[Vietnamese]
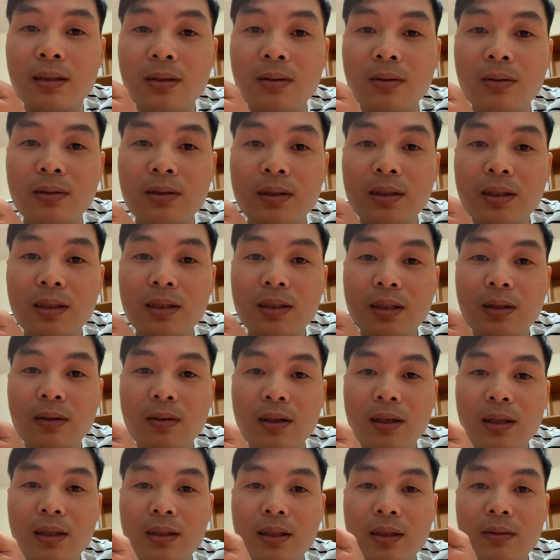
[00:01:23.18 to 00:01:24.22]
có rất là nhiều
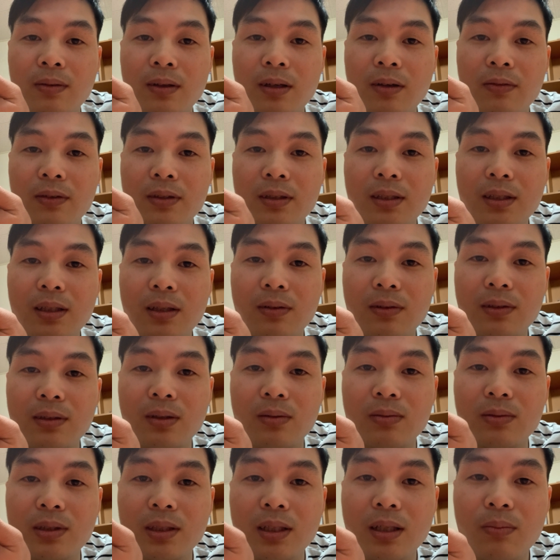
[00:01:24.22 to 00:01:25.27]
cái tìm hiểu với rất nhiều cái
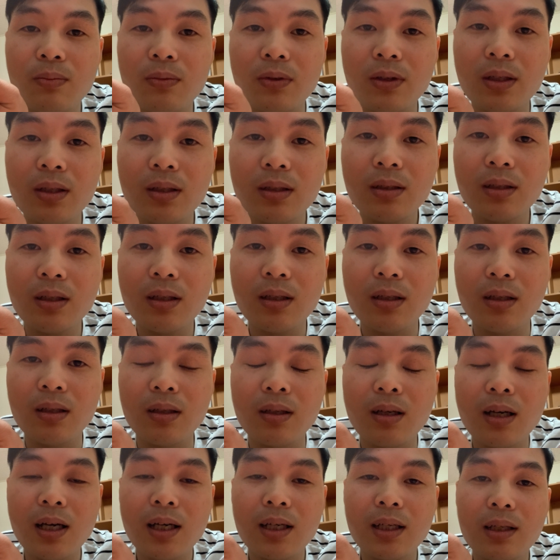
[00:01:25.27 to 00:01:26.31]
dòng xe Prius
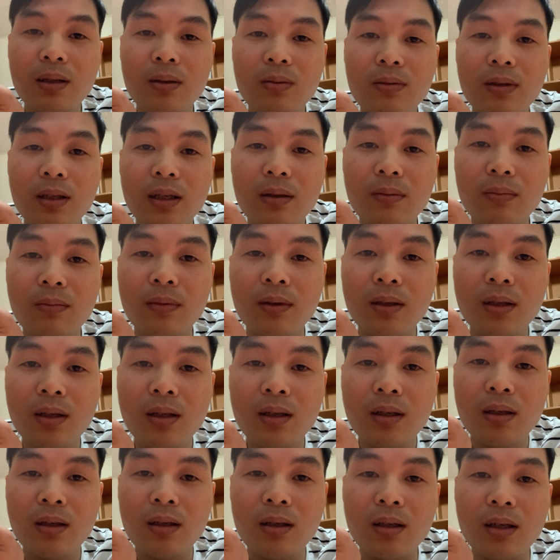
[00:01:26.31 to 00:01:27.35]
đời 2008
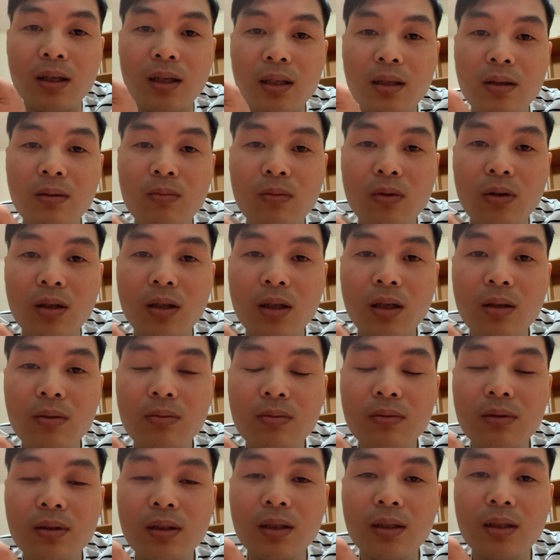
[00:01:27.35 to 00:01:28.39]
2010
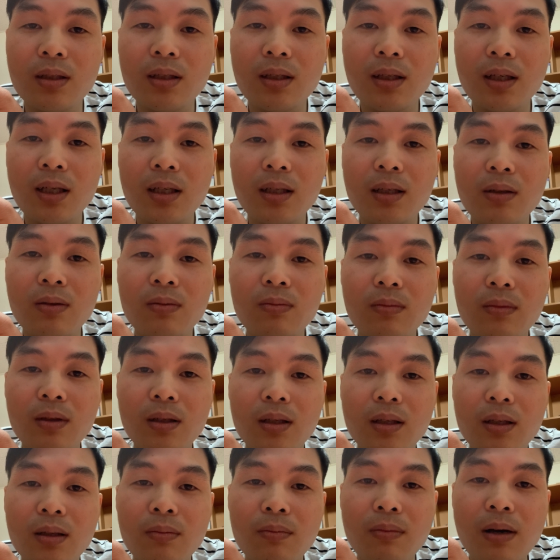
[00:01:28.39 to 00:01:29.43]
à, đến
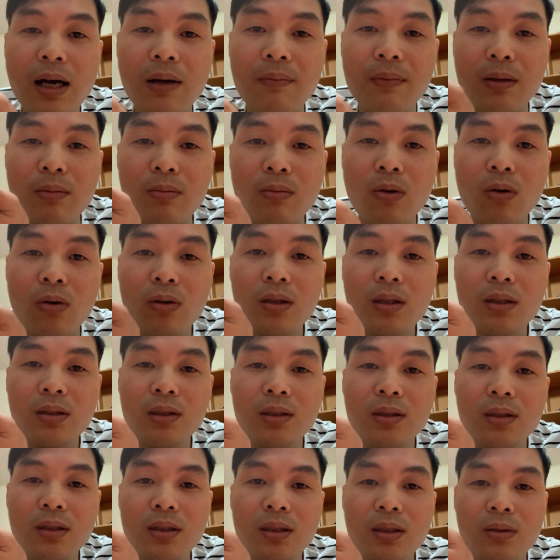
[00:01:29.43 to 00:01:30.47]
2013 à, 14 các
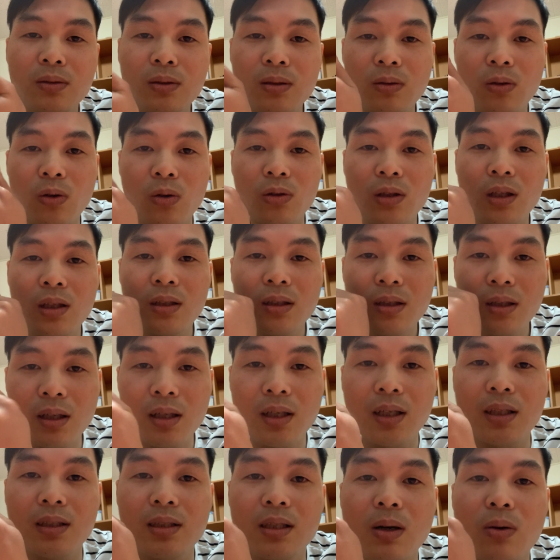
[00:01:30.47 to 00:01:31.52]
thứ ấy, nhưng nội thất
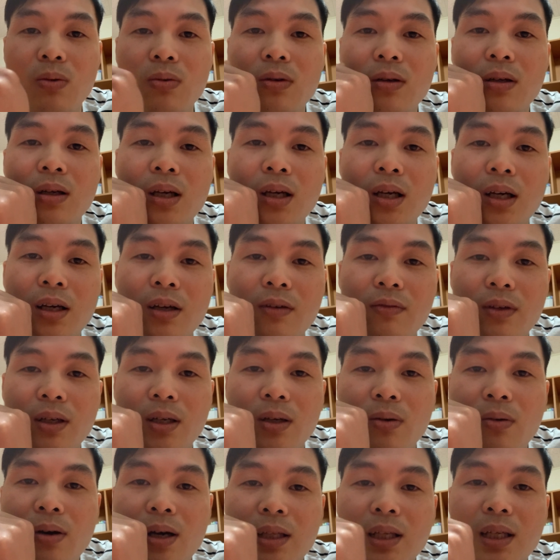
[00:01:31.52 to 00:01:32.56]
cực kỳ xấu luôn về
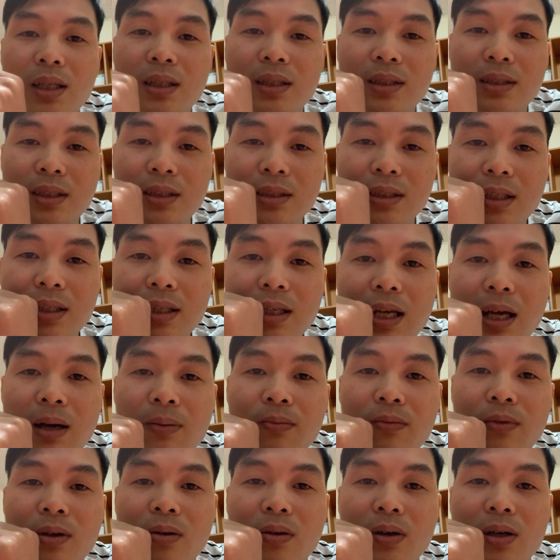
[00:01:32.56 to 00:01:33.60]
ngoại thất thì nhìn rất đẹp
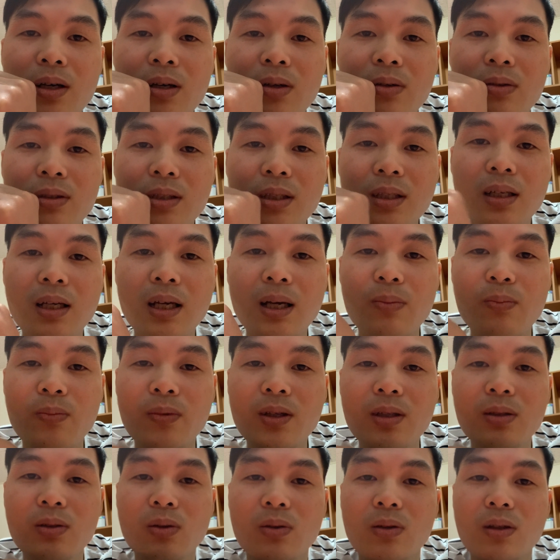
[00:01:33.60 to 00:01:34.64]
động cơ nó rất đẹp
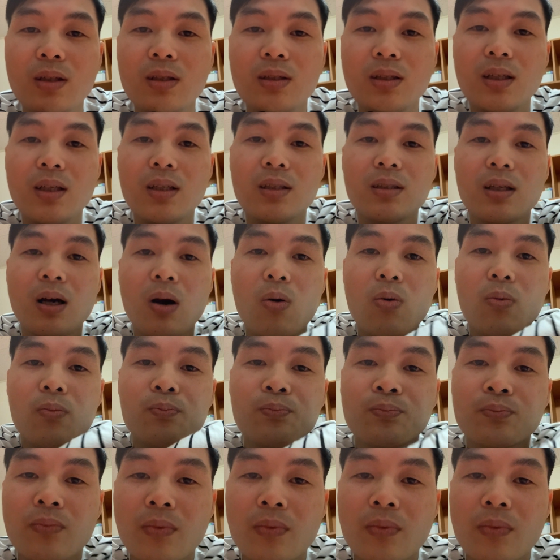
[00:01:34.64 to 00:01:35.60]
nhưng nội thất rất là xấu